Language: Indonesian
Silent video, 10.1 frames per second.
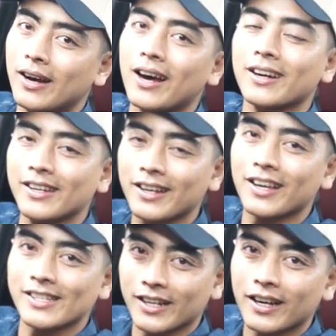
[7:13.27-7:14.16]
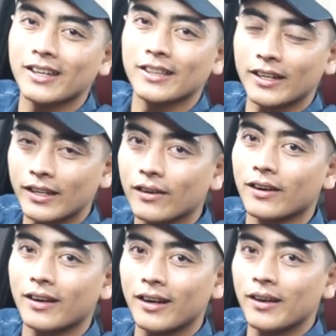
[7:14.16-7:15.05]
Hardy Classic Car
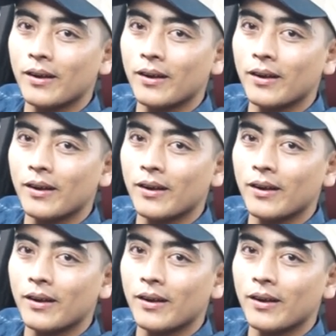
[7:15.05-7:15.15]
Interior.